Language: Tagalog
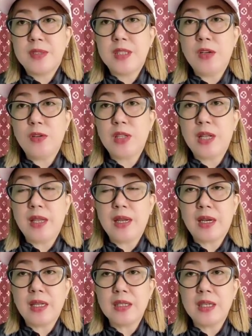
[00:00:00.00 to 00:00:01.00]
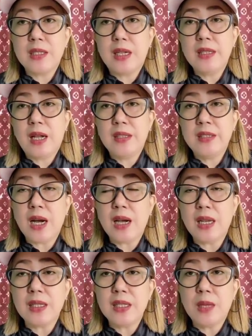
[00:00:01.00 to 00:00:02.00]
Hindi yung daldal ka lang ng daldal. Diyan
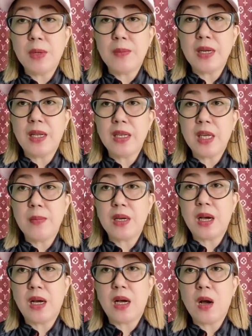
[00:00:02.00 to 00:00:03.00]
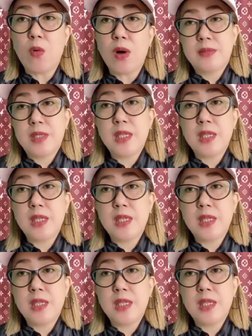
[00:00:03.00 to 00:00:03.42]
ka lang din naman magaling eh, magnangangawa.